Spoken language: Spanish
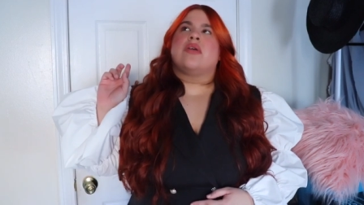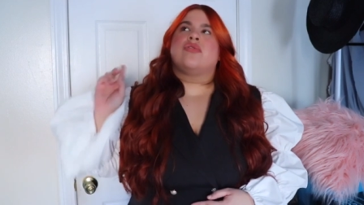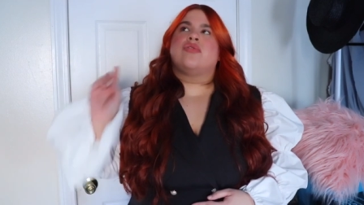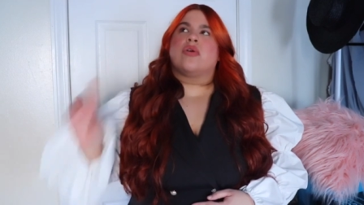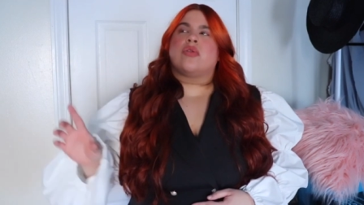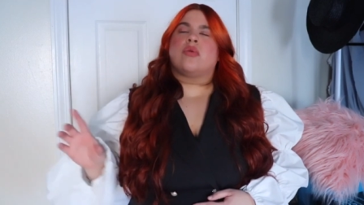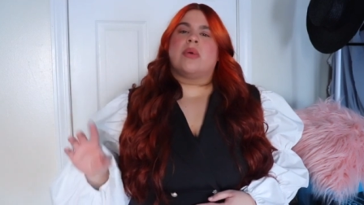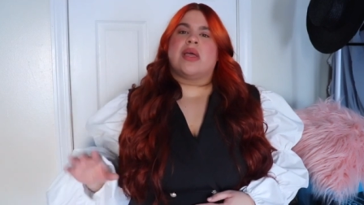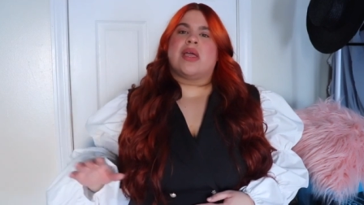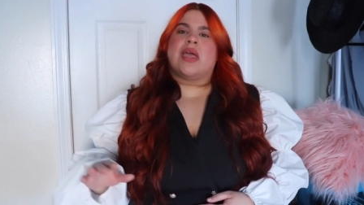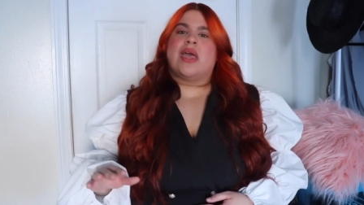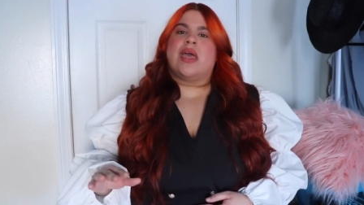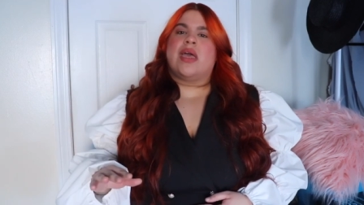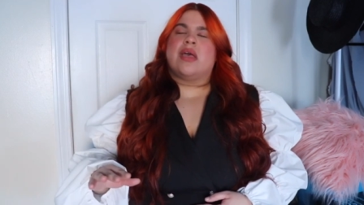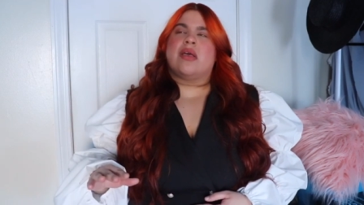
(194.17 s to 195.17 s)
yo tuve
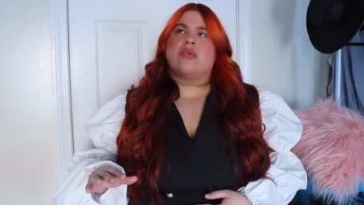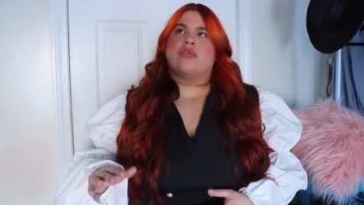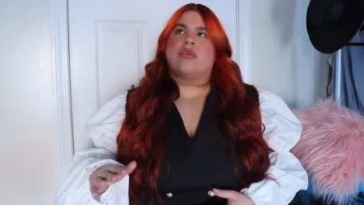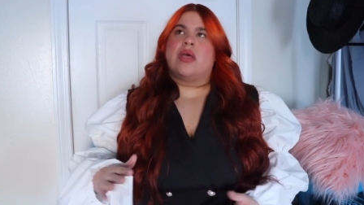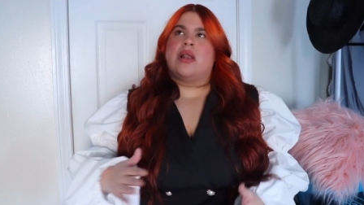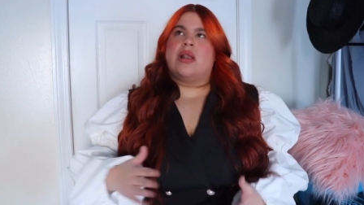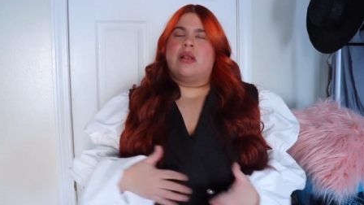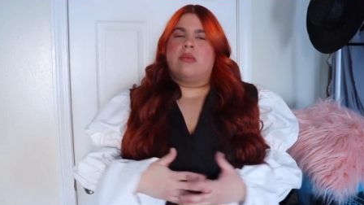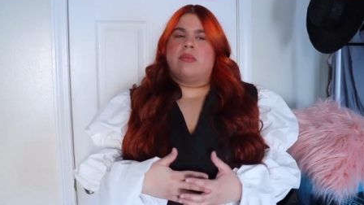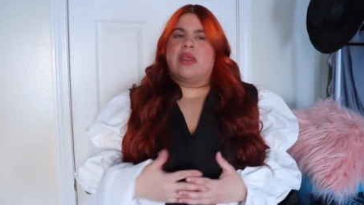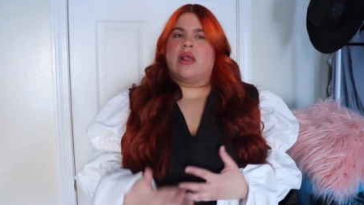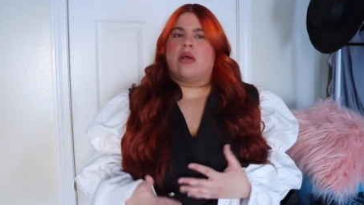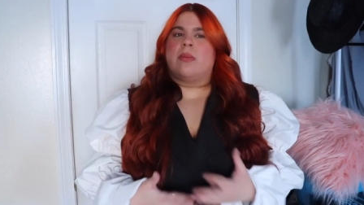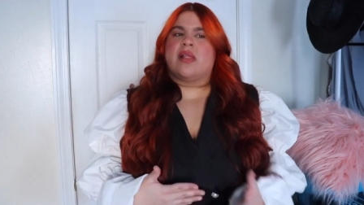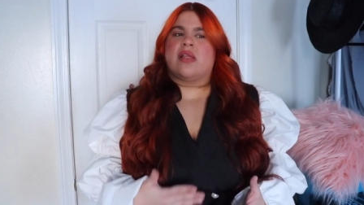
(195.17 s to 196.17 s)
que... mi
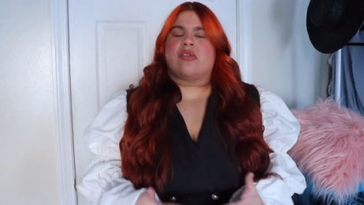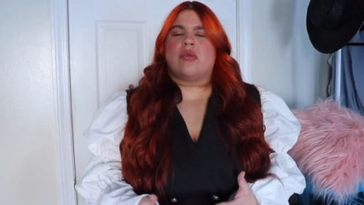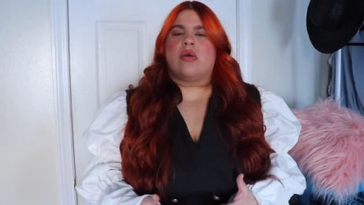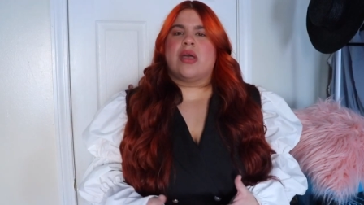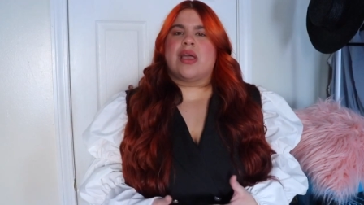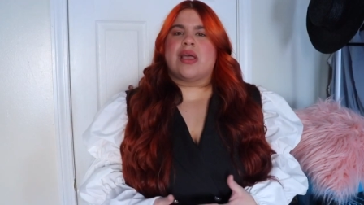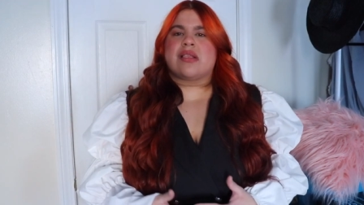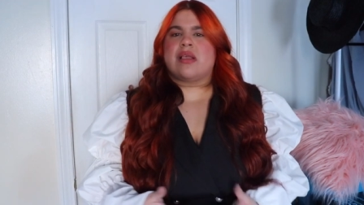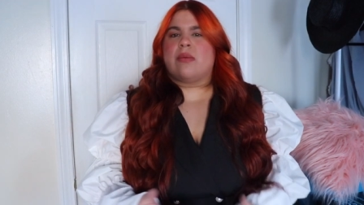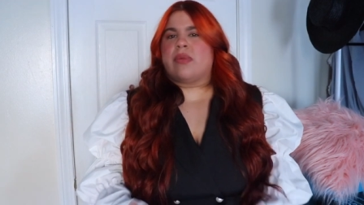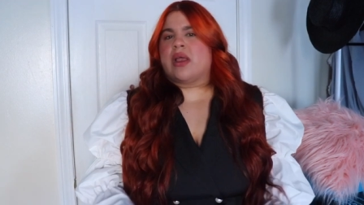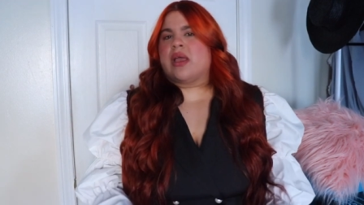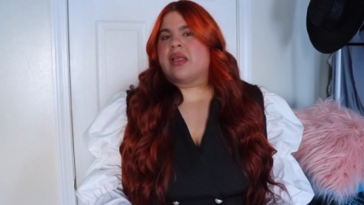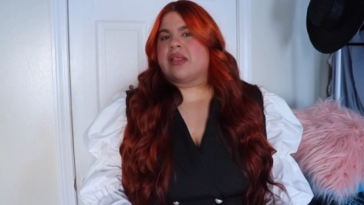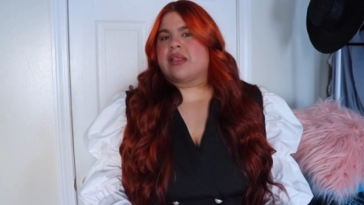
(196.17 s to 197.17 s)
recomendación es que
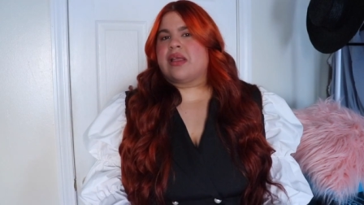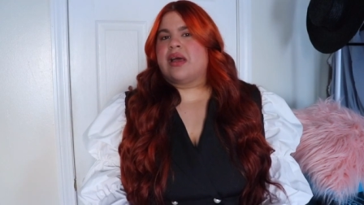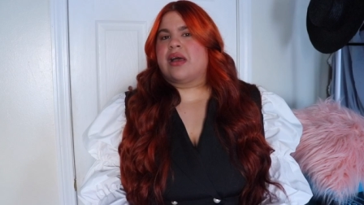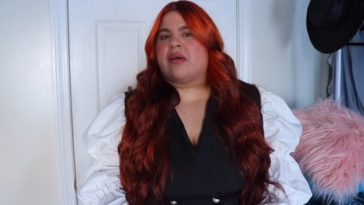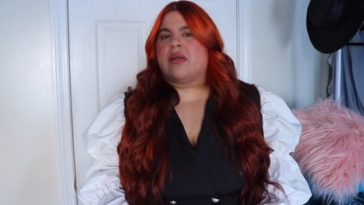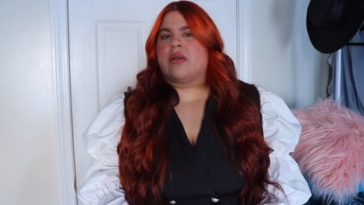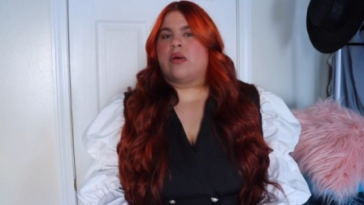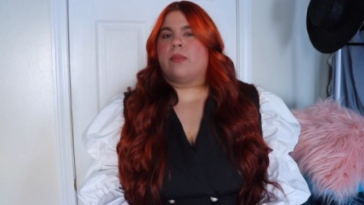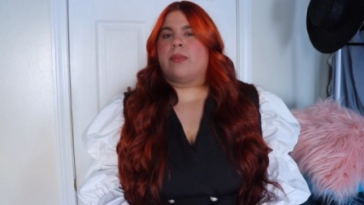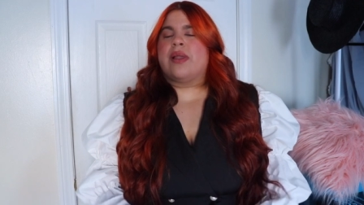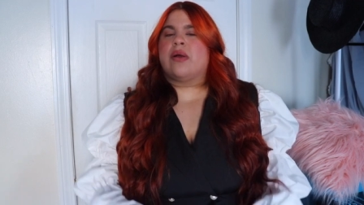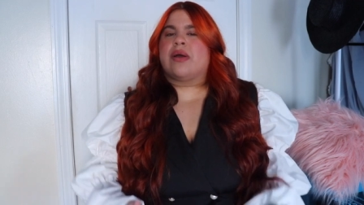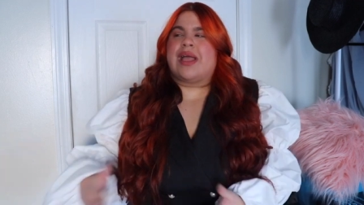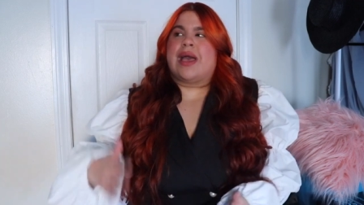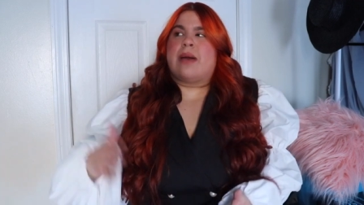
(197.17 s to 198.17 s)
siempre que tenga que ver con
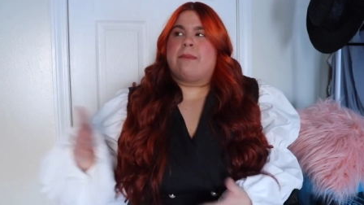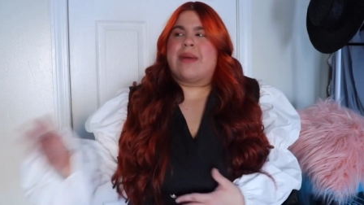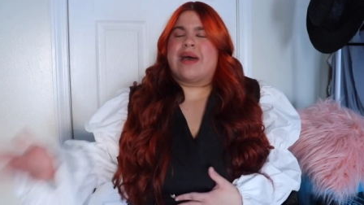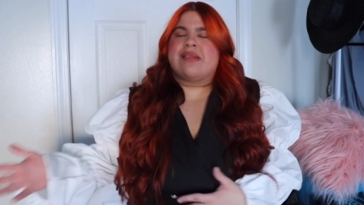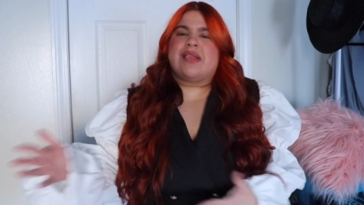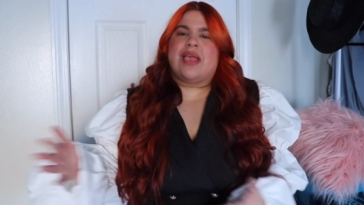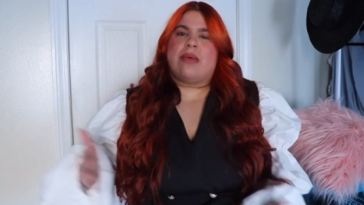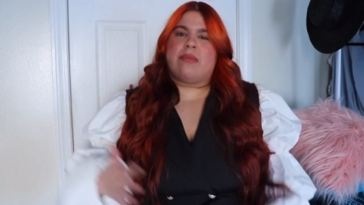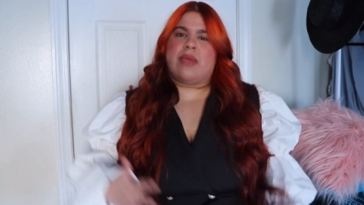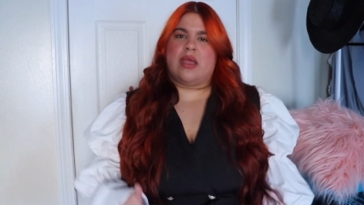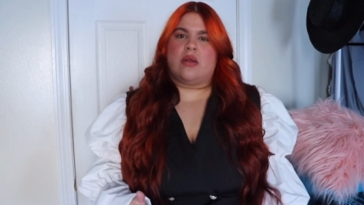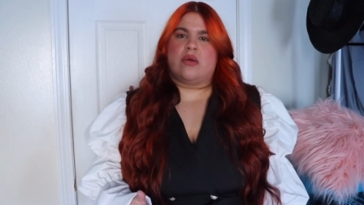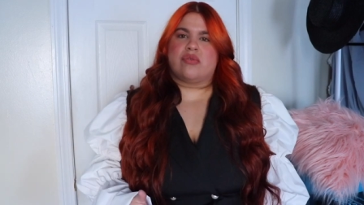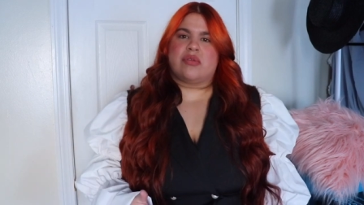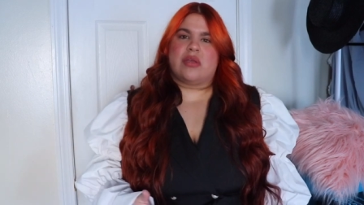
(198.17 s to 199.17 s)
pelo tengan más que
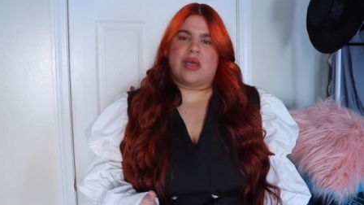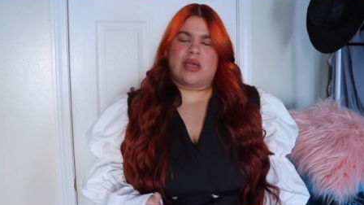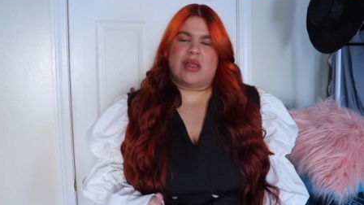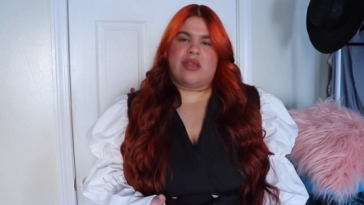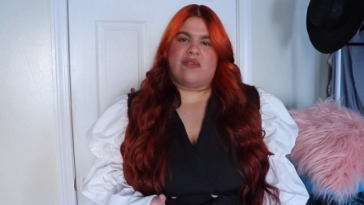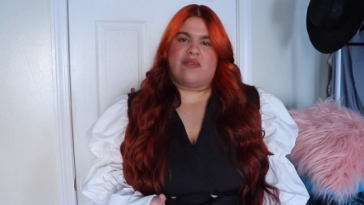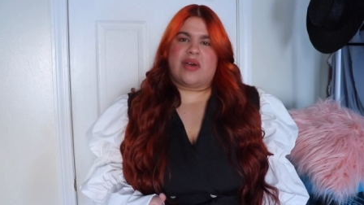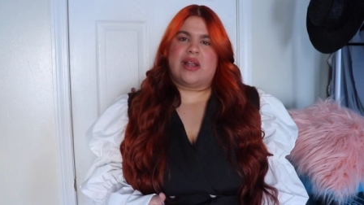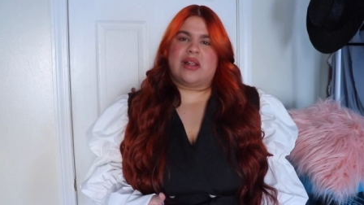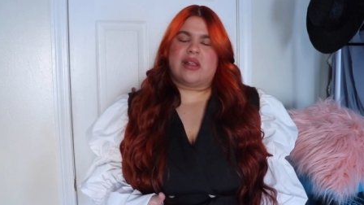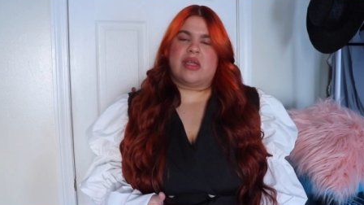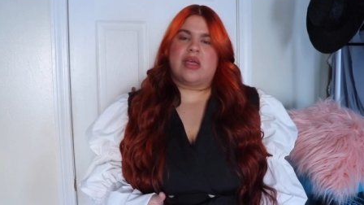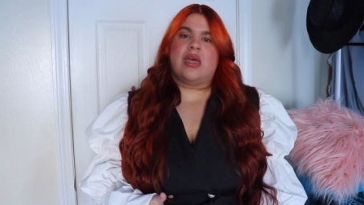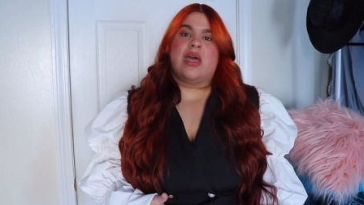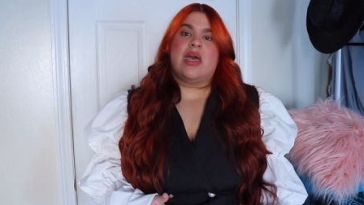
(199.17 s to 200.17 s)
menos, a que les
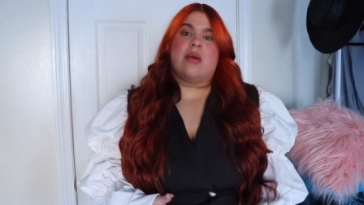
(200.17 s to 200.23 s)
falte.